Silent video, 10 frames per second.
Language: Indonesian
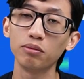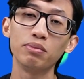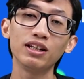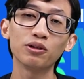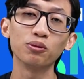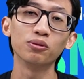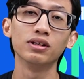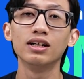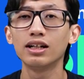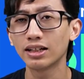di Pintu.
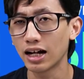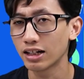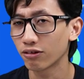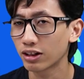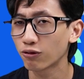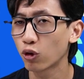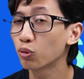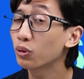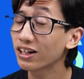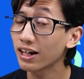Nah, daftar
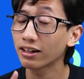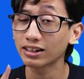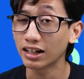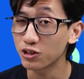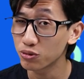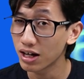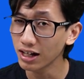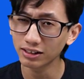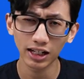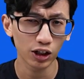formulirnya yang tadi
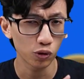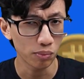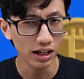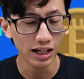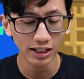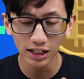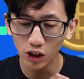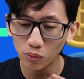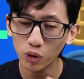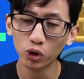juga jangan lupa karena
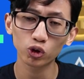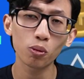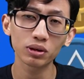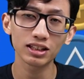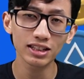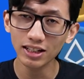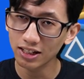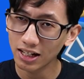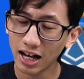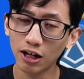kalau mau ikut kompetisi
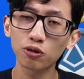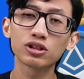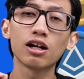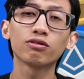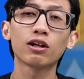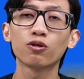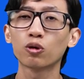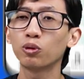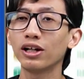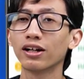harus daftar
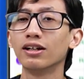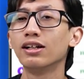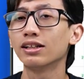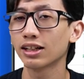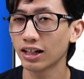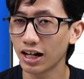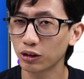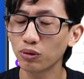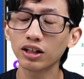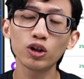formulir. Setelah
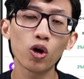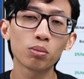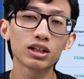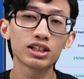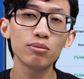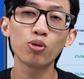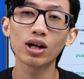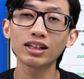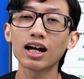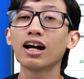itu nanti kompetisi
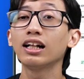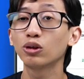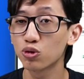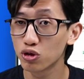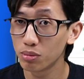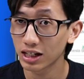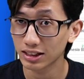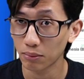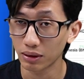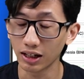mulai tanggal 17
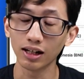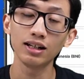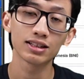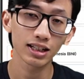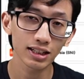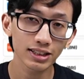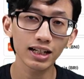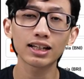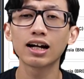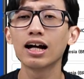April,
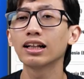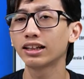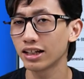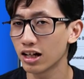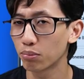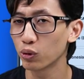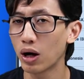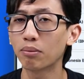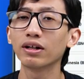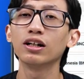selesai tanggal 30
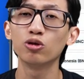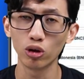April